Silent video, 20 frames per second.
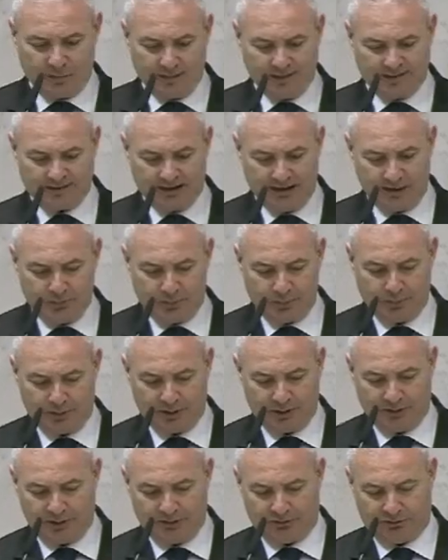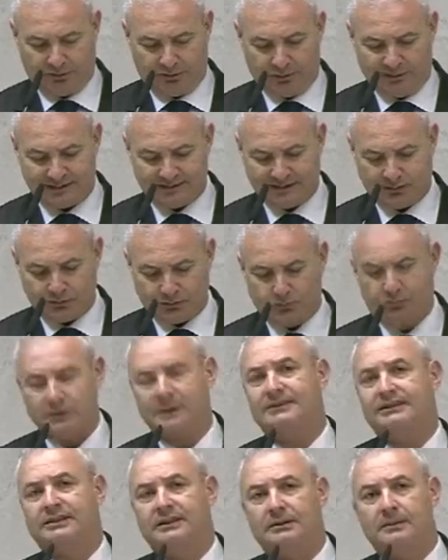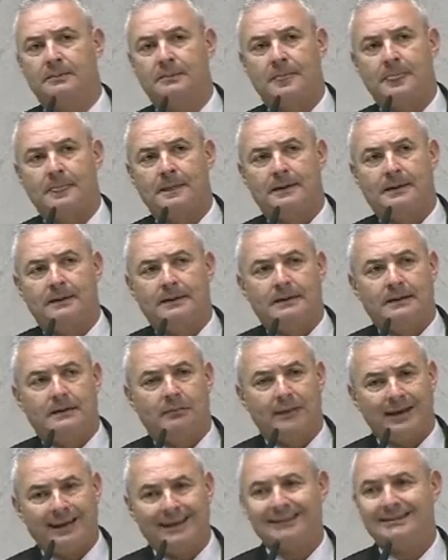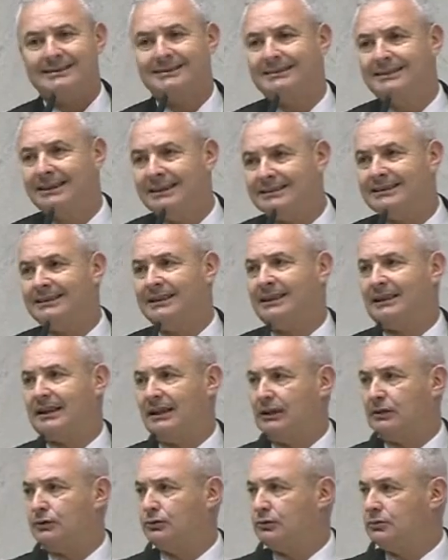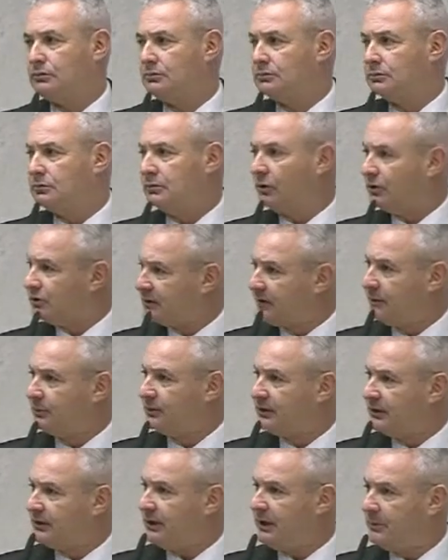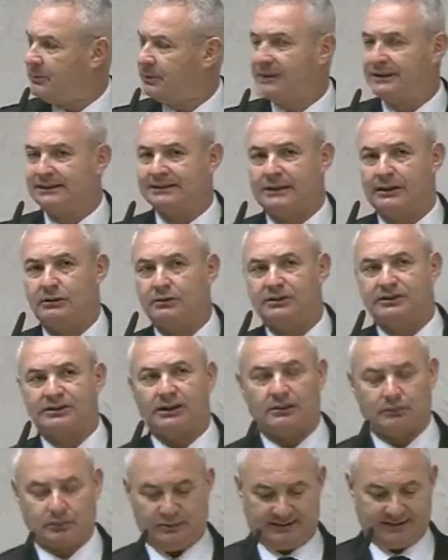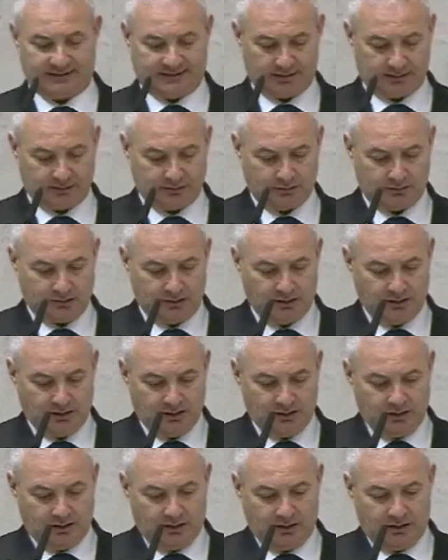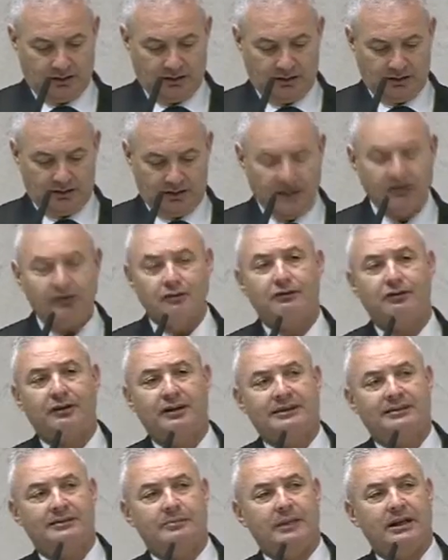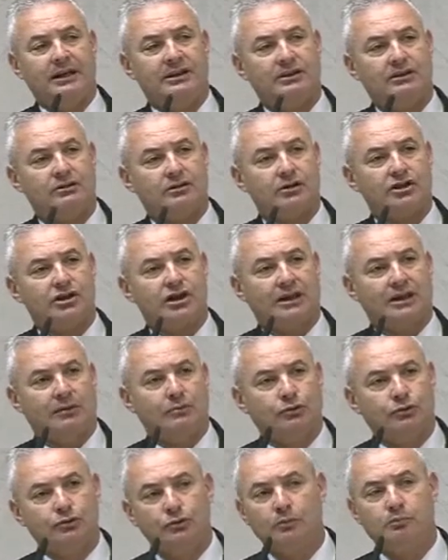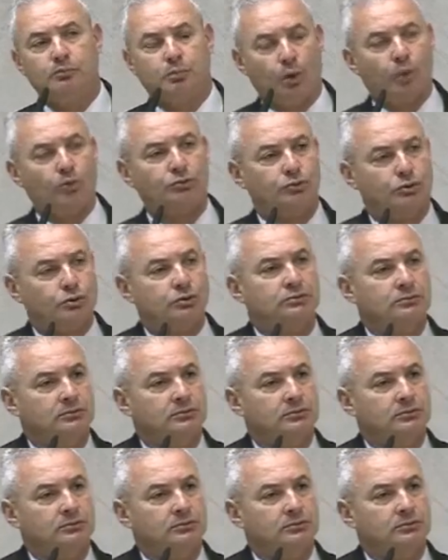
princípio, pela minha formação, eu sou assim. Mas, nesse caso, nós temos que repensar o que está acontecendo. Infelizmente, nós chegamos num ponto